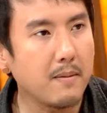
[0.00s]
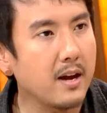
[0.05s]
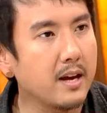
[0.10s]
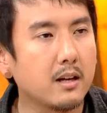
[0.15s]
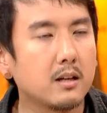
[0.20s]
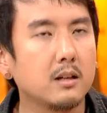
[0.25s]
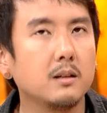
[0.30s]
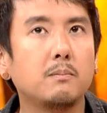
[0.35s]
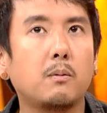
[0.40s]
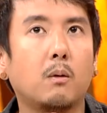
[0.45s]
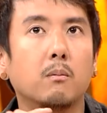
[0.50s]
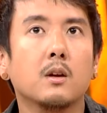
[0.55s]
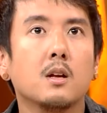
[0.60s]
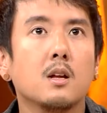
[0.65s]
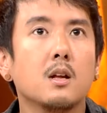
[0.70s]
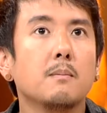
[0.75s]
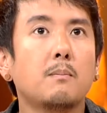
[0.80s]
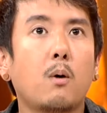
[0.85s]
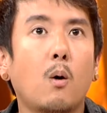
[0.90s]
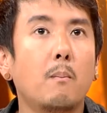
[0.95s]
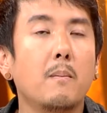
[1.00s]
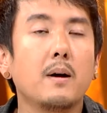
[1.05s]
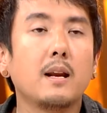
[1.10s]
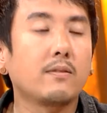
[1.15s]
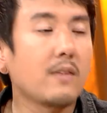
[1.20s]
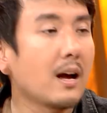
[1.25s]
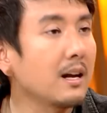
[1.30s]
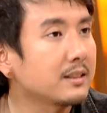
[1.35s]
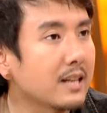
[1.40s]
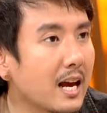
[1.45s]
ไม่คือผมไม่ได้
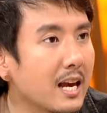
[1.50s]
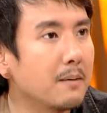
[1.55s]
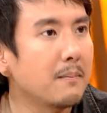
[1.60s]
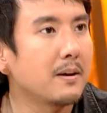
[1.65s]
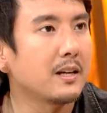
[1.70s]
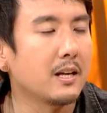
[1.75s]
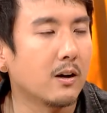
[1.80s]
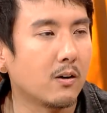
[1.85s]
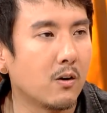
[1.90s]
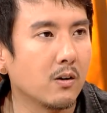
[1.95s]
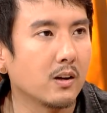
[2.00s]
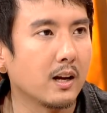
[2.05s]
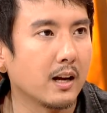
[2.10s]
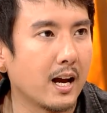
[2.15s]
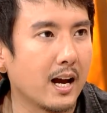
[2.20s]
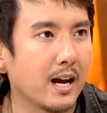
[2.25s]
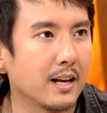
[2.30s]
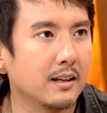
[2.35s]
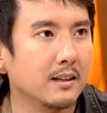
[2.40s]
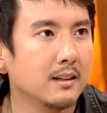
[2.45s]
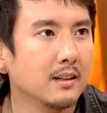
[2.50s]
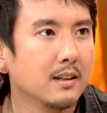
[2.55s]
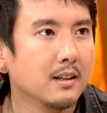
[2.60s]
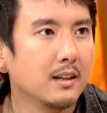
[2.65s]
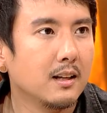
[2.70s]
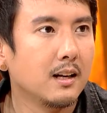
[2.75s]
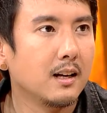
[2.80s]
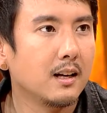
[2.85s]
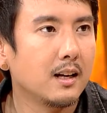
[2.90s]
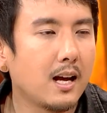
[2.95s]
ตั้งใจให้มันเกี่ยวข้องกับงาน
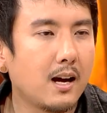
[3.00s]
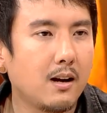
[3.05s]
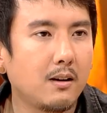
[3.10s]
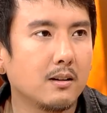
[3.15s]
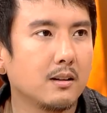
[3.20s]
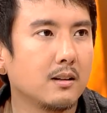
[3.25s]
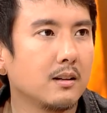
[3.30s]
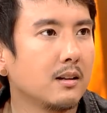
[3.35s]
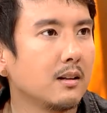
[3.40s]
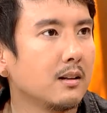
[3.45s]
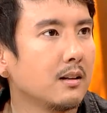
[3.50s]
ม่งานคุ